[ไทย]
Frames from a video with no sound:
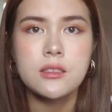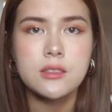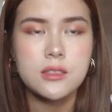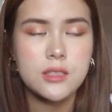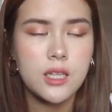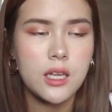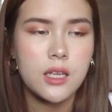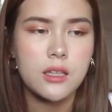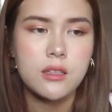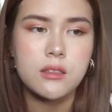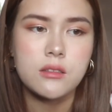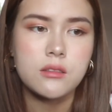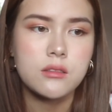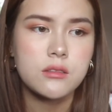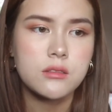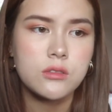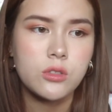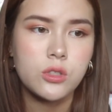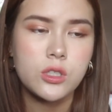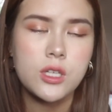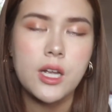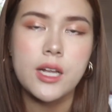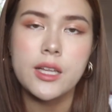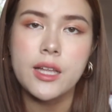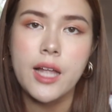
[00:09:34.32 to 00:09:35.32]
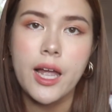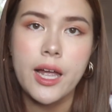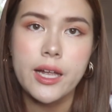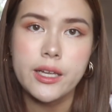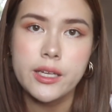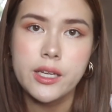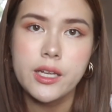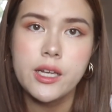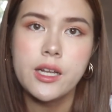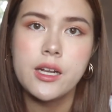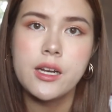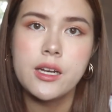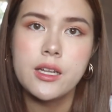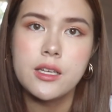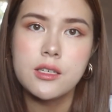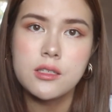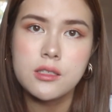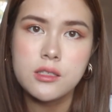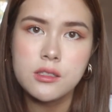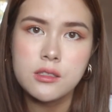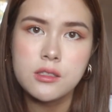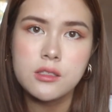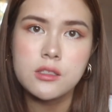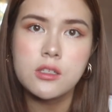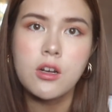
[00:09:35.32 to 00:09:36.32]
เซ็ตชุดชั้นในที่ลิลลี่
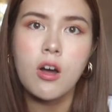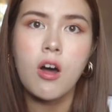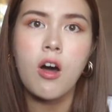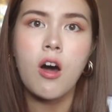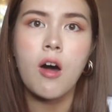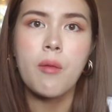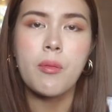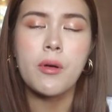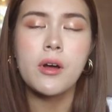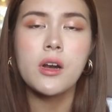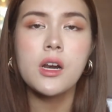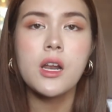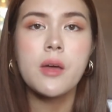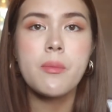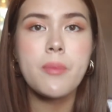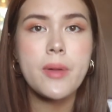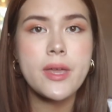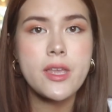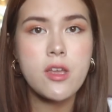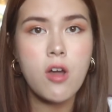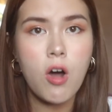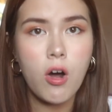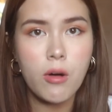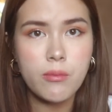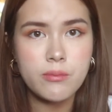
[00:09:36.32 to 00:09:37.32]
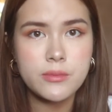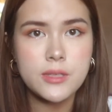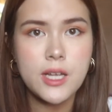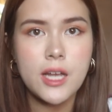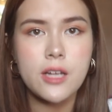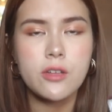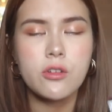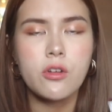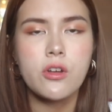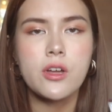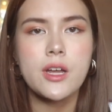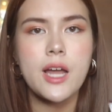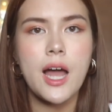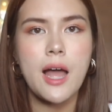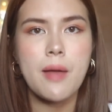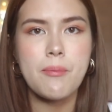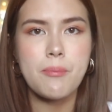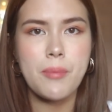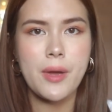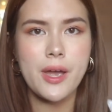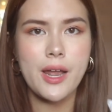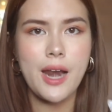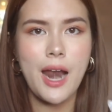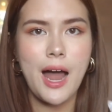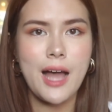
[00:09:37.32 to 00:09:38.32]
ชื่นชอบก็เลยไปยอมใจโดยการ
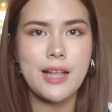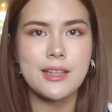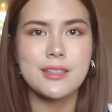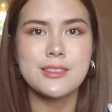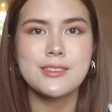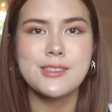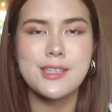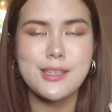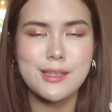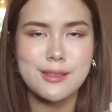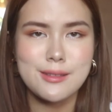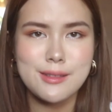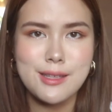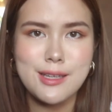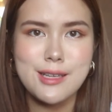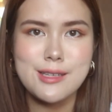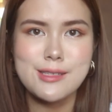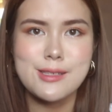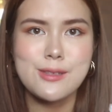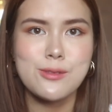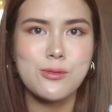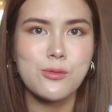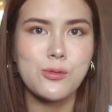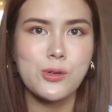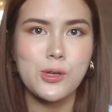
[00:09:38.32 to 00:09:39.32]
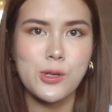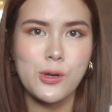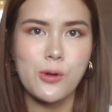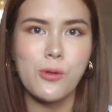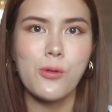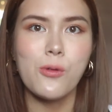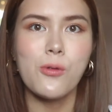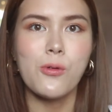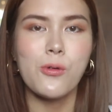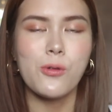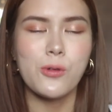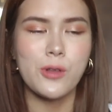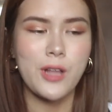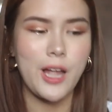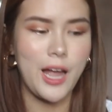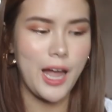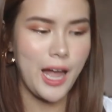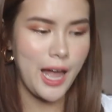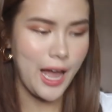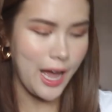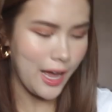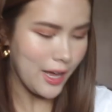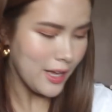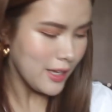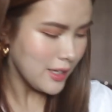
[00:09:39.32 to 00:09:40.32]
ไปร้าน60 Studio นะ
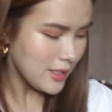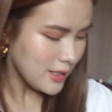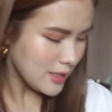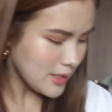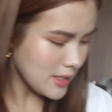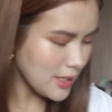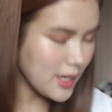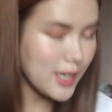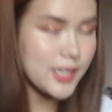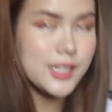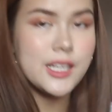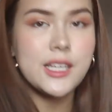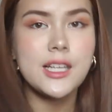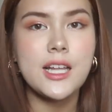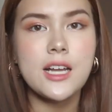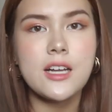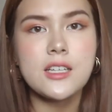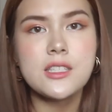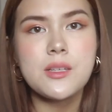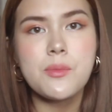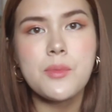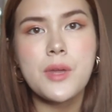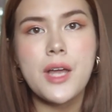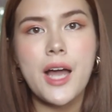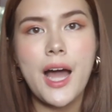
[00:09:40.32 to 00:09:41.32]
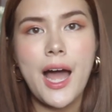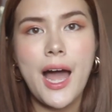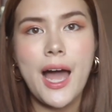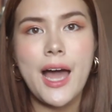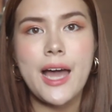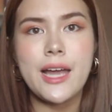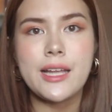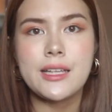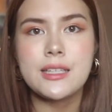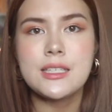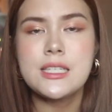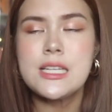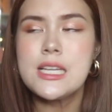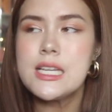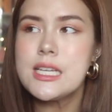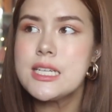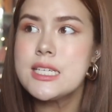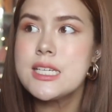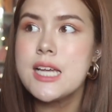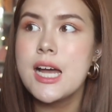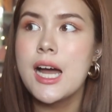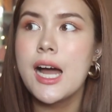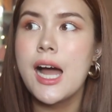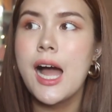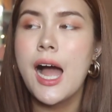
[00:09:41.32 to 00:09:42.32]
คะซึ่งอันนี้ก็จะมีขายที่
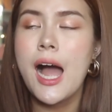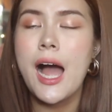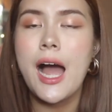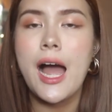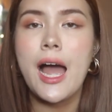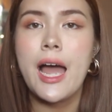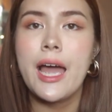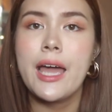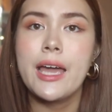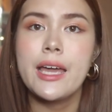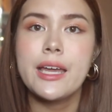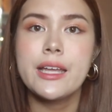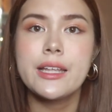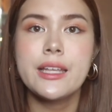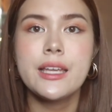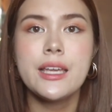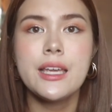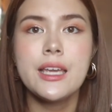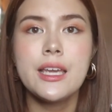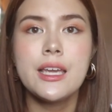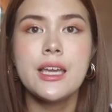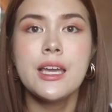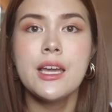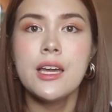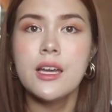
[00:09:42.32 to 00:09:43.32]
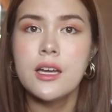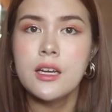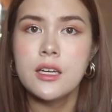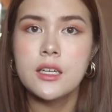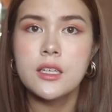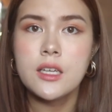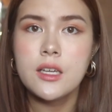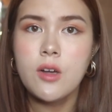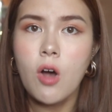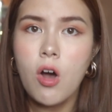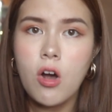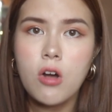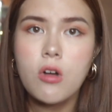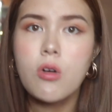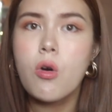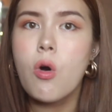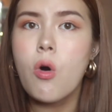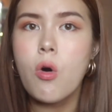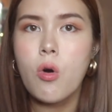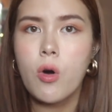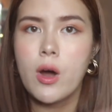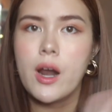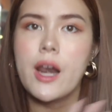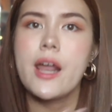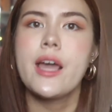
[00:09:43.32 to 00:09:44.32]
เชียงไฮ้ที่ฮ่องก
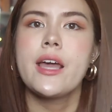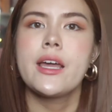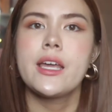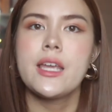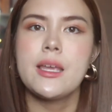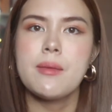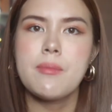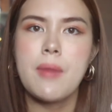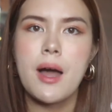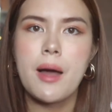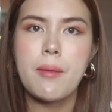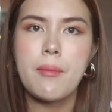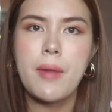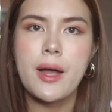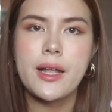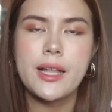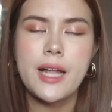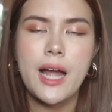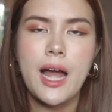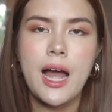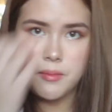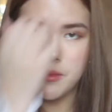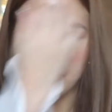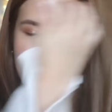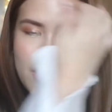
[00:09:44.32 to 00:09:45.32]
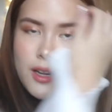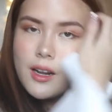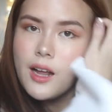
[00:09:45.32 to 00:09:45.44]
งอะไรอย่างงี้มากมายนะคะ